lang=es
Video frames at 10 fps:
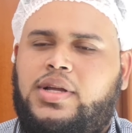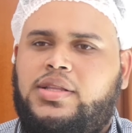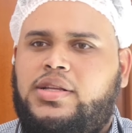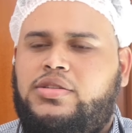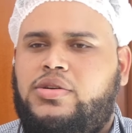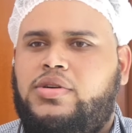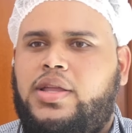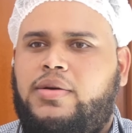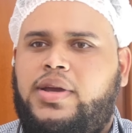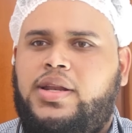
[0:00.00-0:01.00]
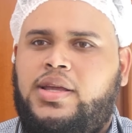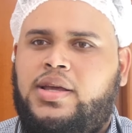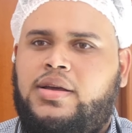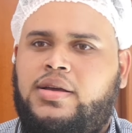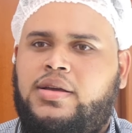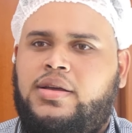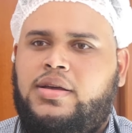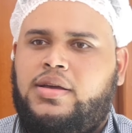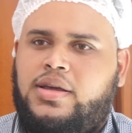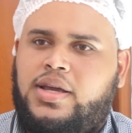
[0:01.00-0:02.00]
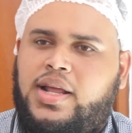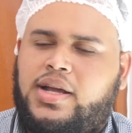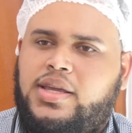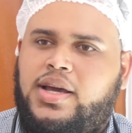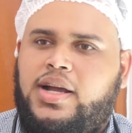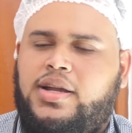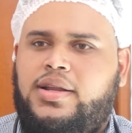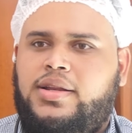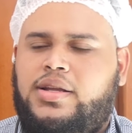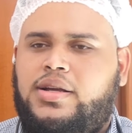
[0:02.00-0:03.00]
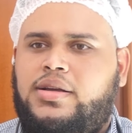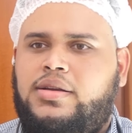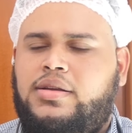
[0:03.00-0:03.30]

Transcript: La dirección que yo venía era aquí a la clínica,